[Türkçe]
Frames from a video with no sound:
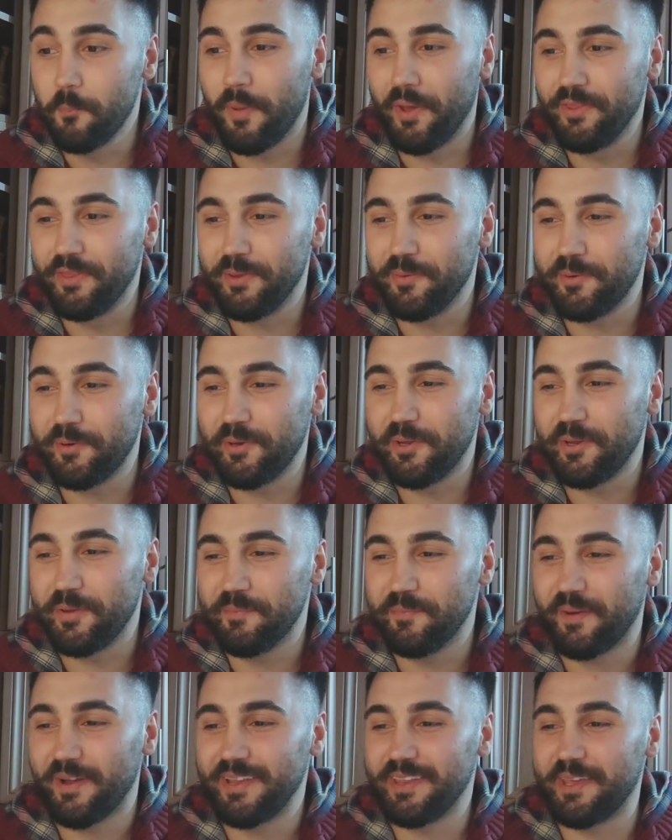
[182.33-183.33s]
ben de
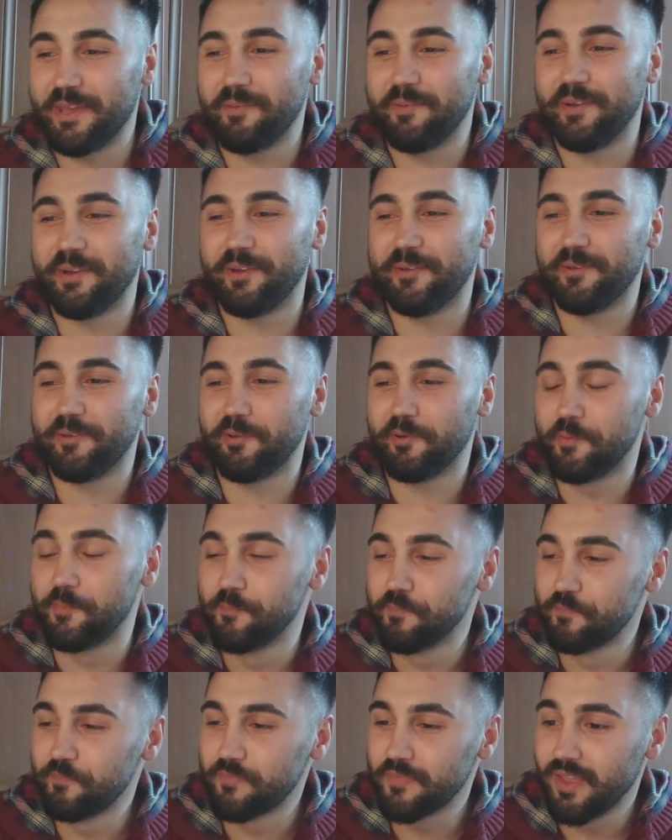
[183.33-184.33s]
böyleyim bak yemin
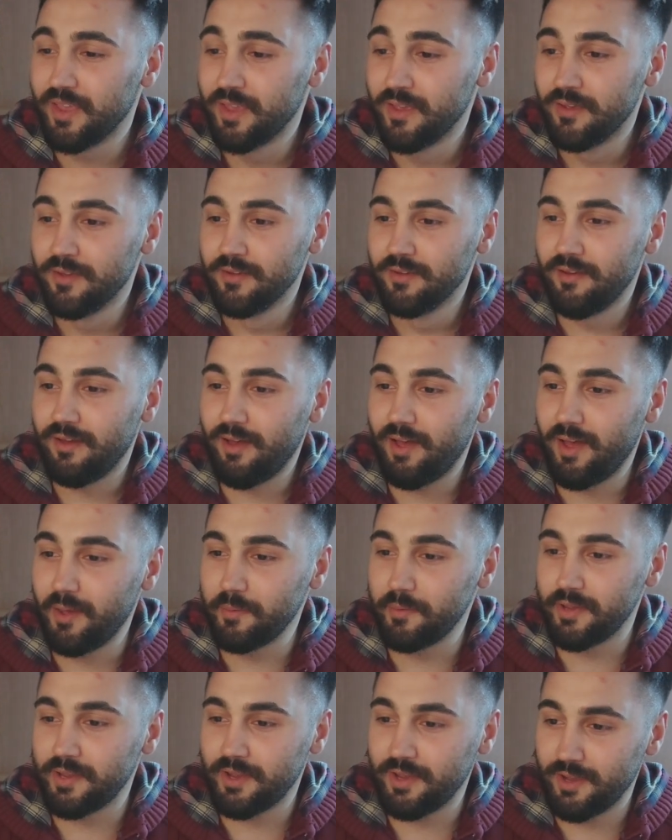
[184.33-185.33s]
ediyorum.
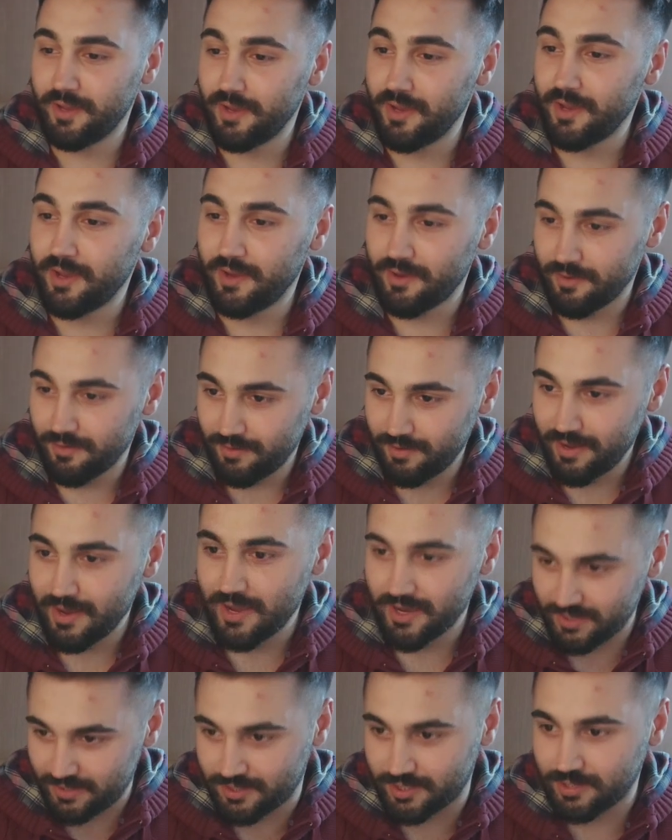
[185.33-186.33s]
Abi
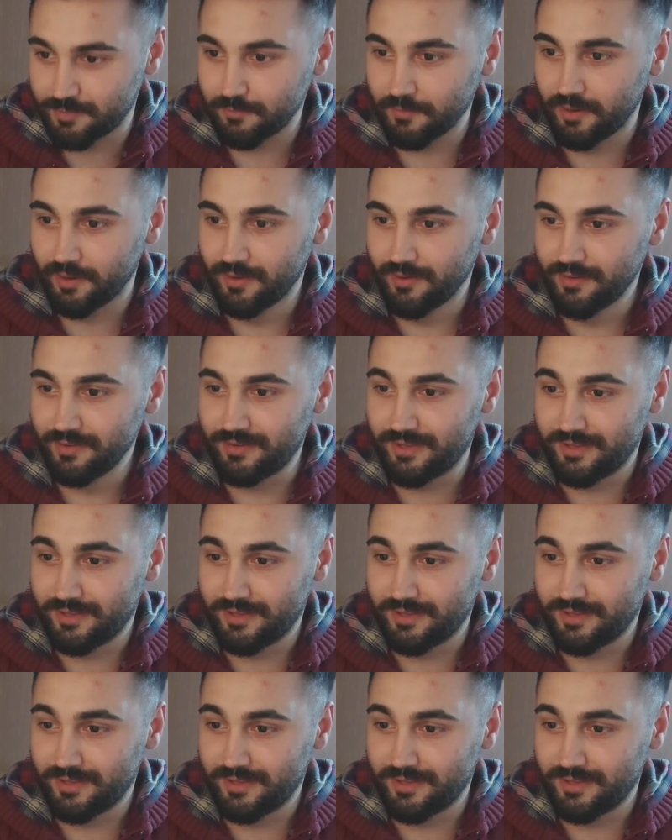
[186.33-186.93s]
et mi?